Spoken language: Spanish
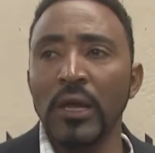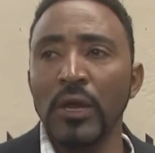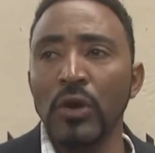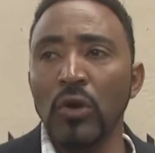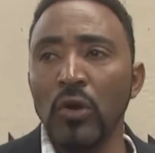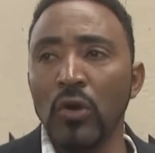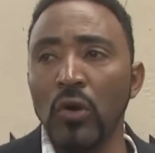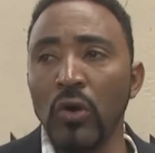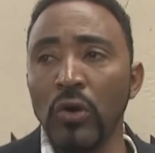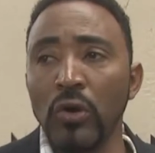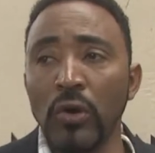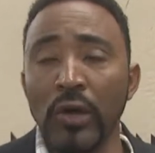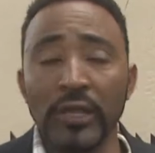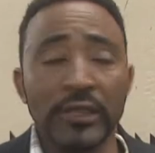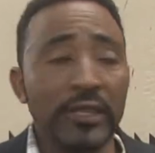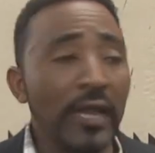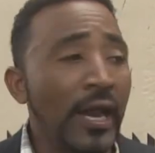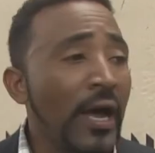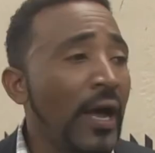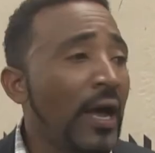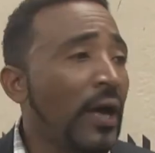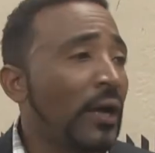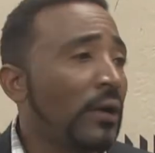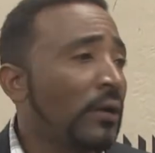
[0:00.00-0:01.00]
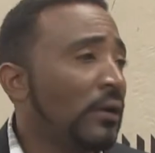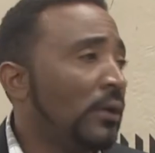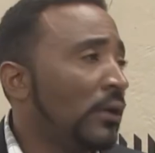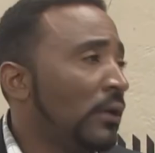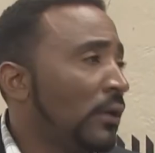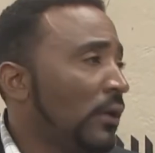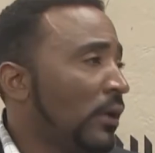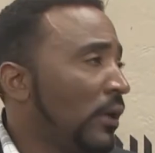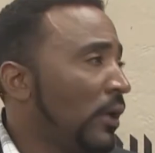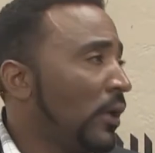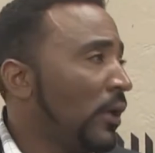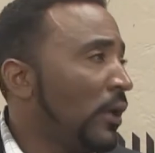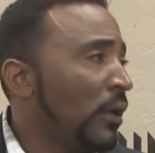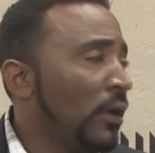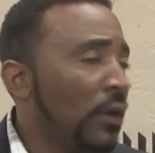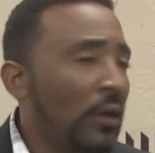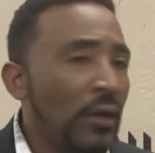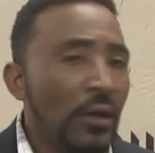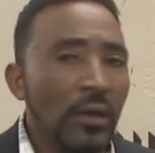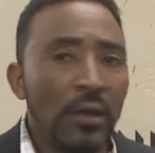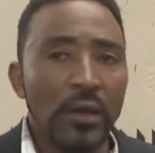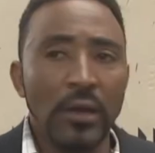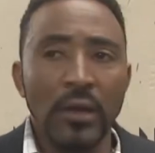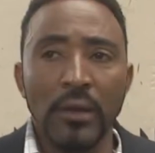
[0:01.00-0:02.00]
nos cogió atrás
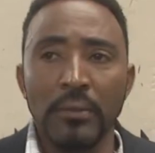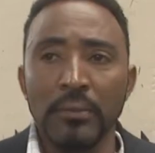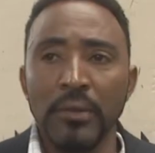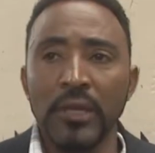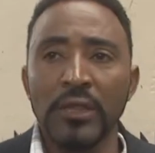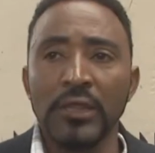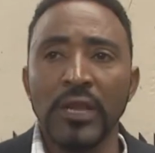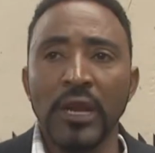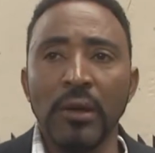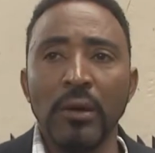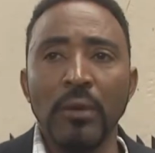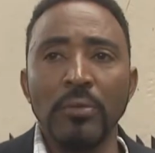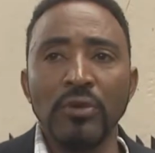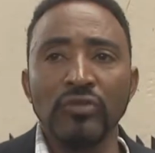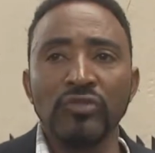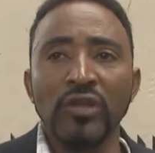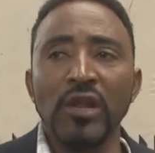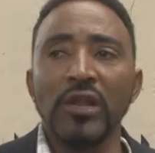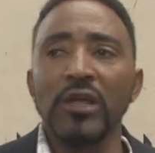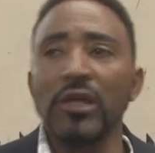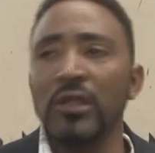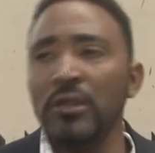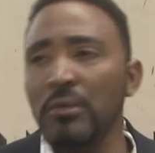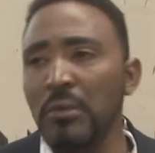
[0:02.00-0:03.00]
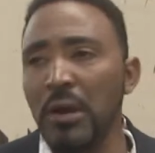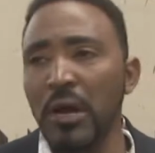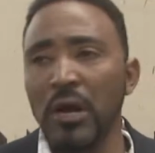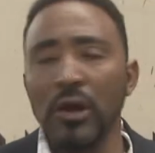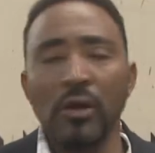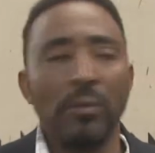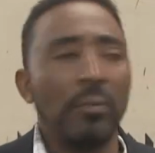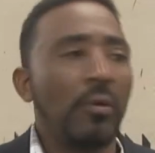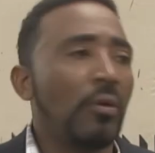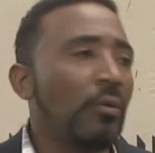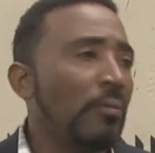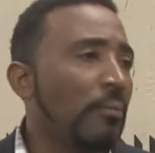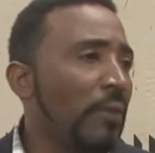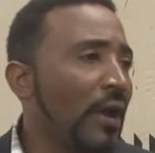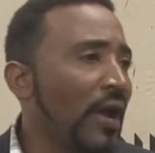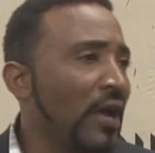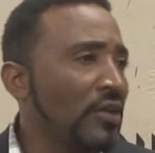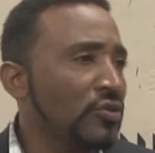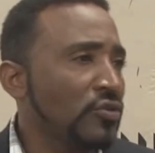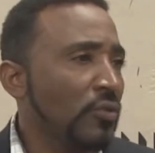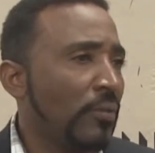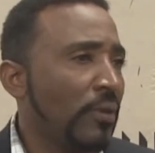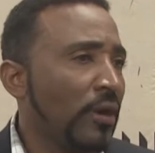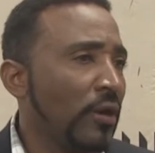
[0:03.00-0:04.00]
y mientras íbamos saliendo, me agarró por un
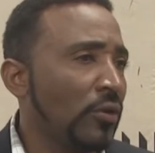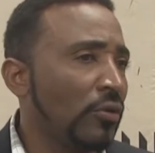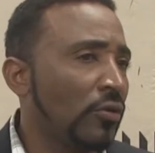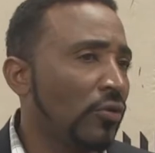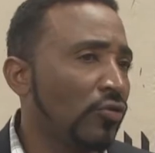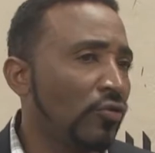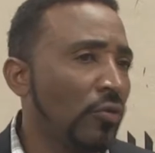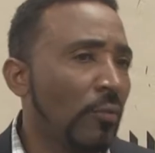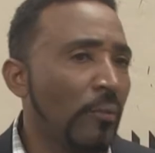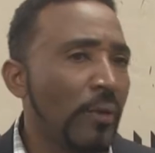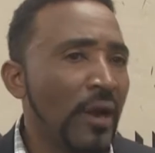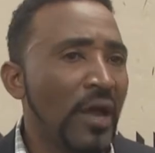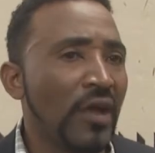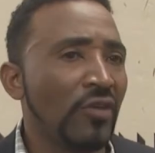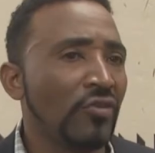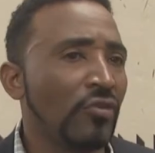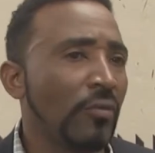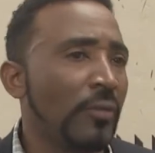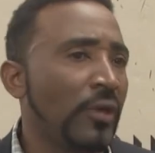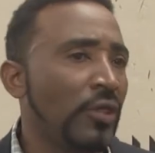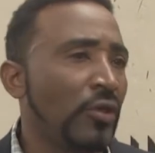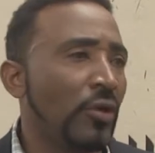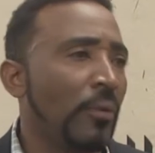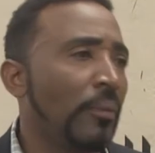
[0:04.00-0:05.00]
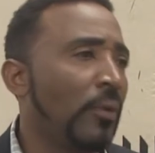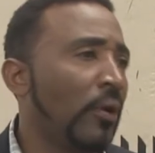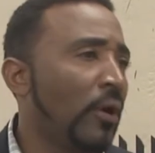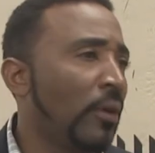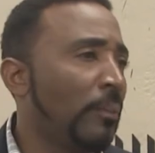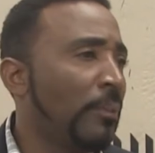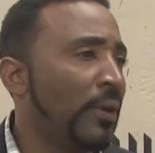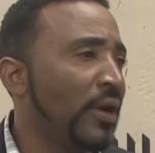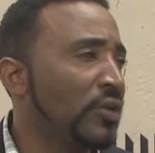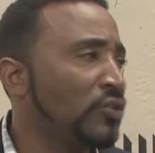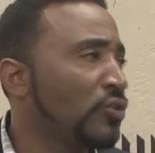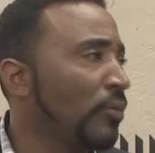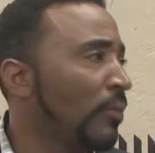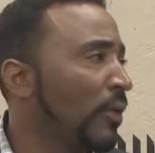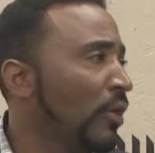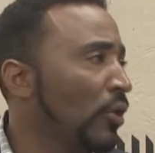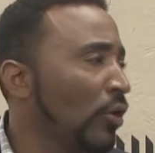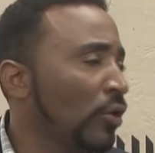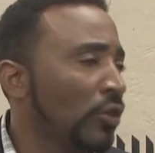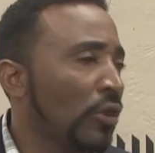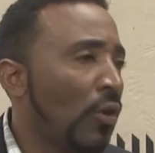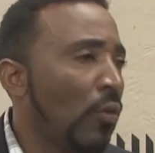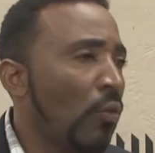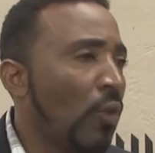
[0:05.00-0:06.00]
brazo, me retorció un brazo, me dio por el pecho y me
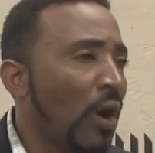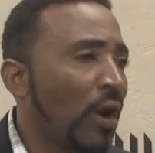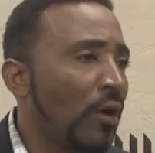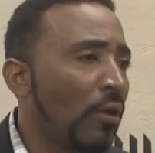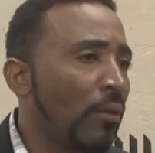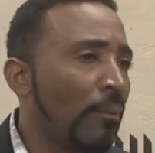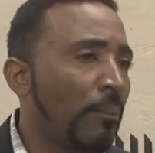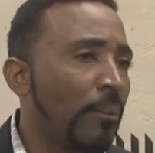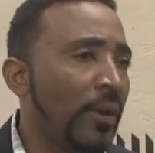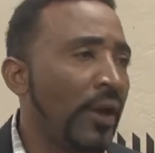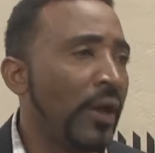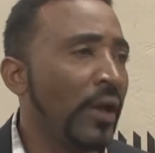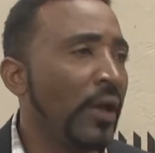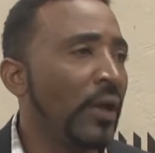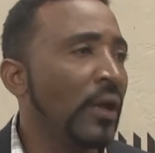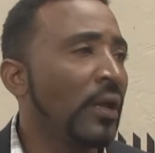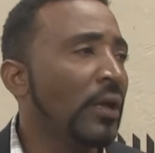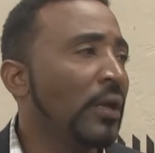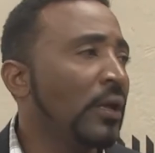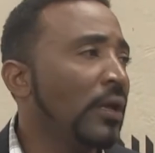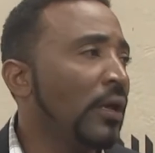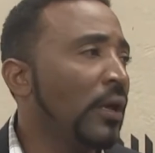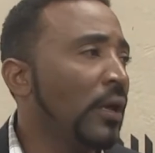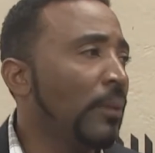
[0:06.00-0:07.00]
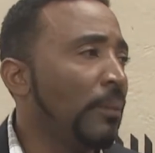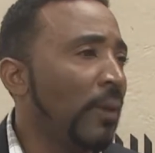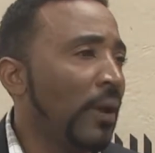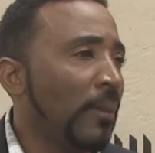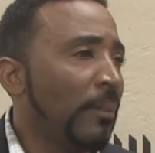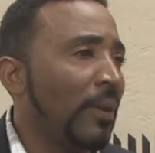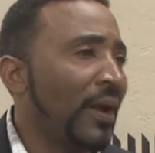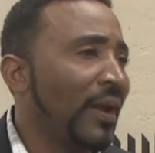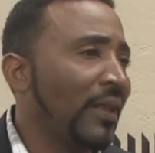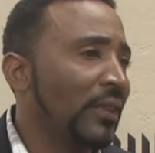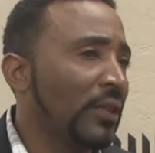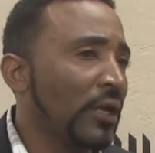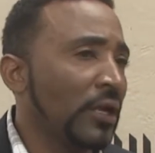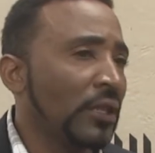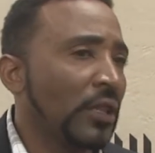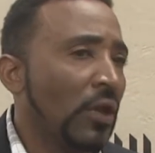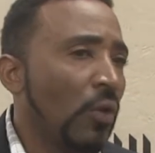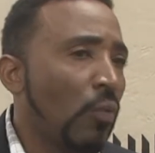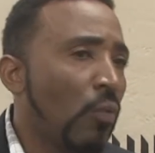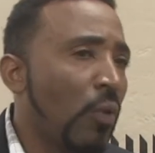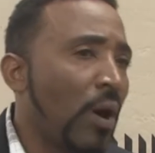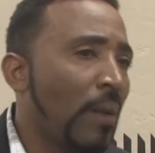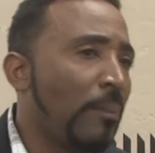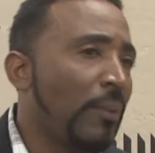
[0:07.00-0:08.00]
dijo, te voy a romper y prepárate que
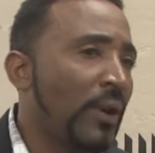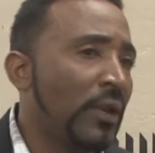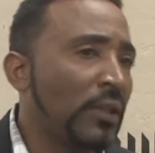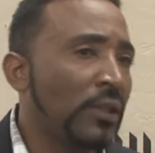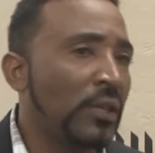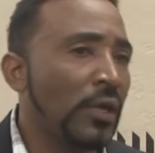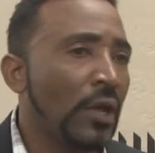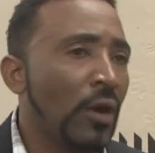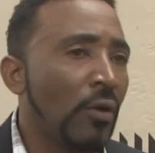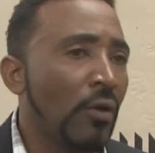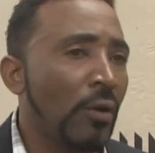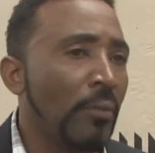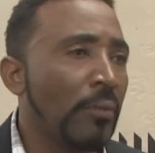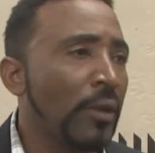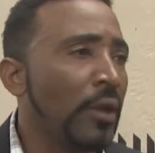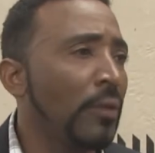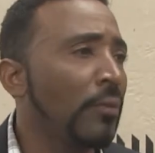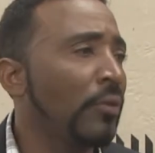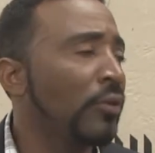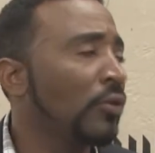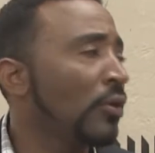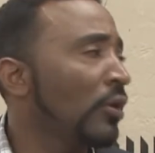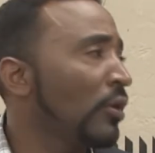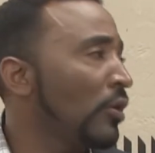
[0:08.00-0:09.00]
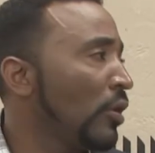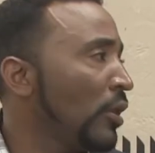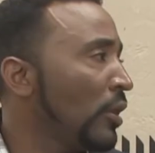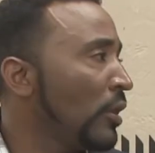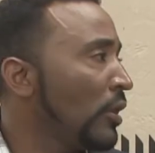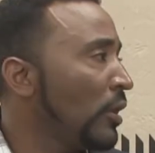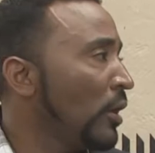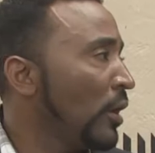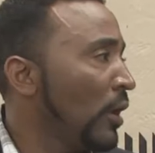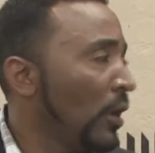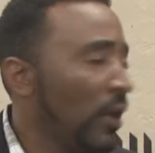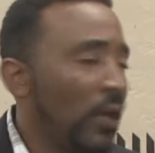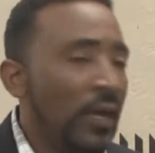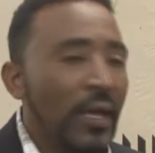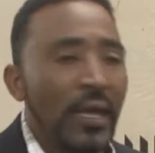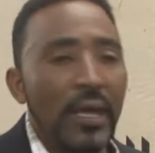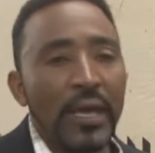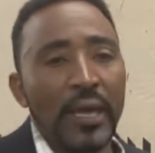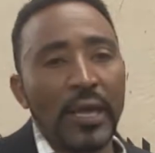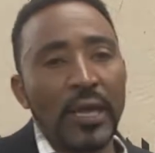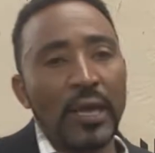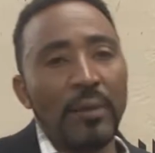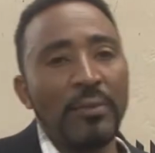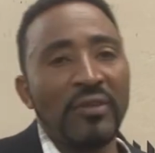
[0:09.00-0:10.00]
te voy a partir ahora mismo. Entonces yo le dije
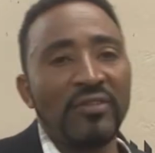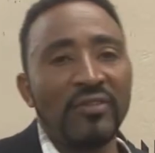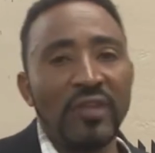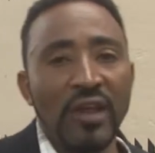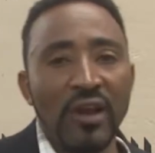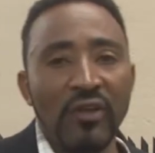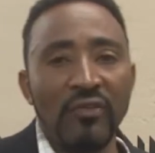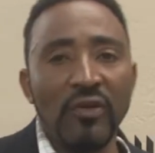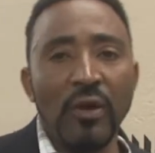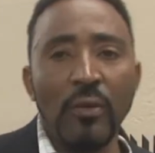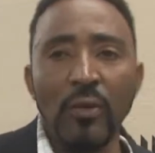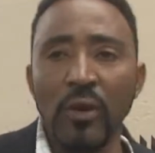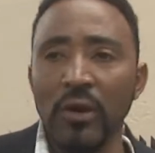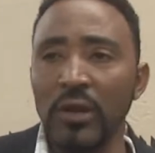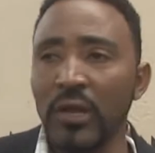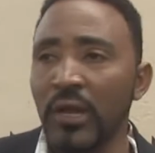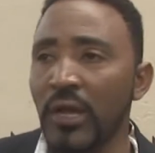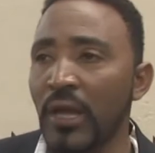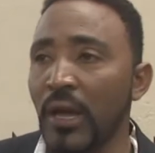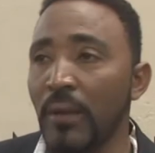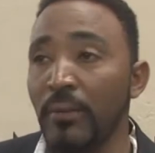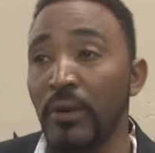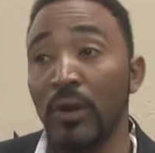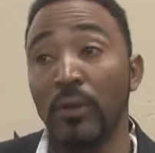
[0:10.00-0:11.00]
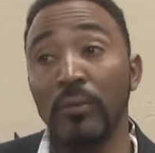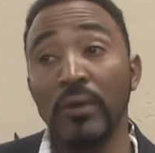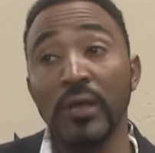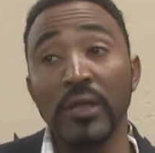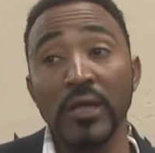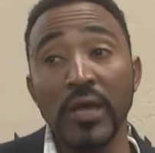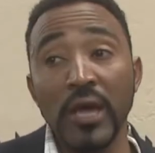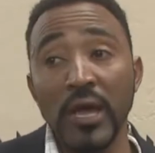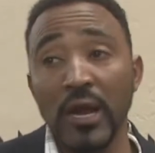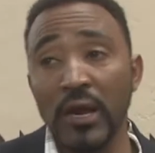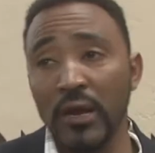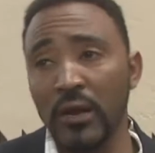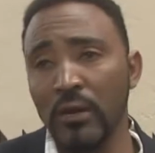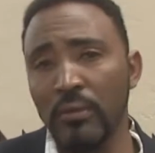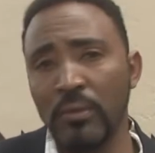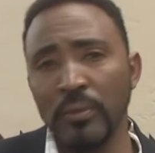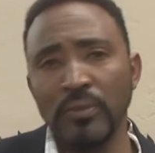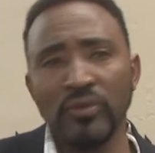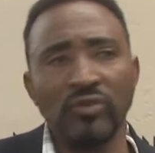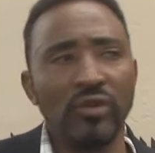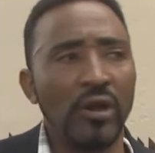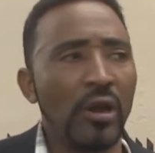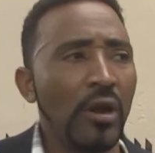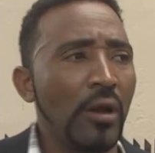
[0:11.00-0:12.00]
que me hiciera el favor de que a mí no me diera, que no
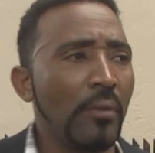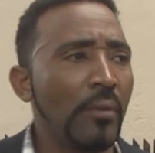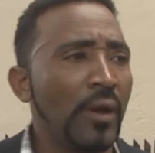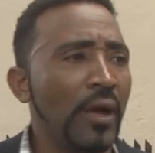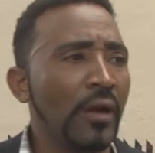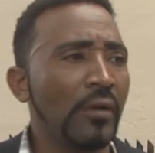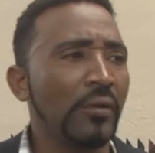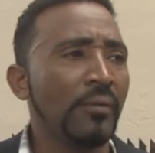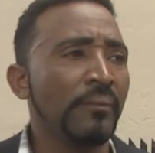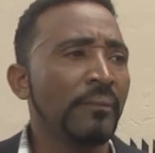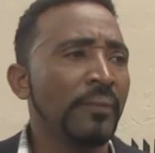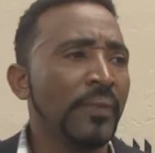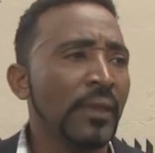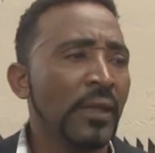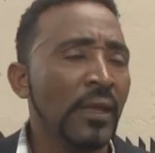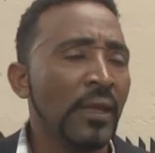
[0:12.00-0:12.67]
me pusiera la mano.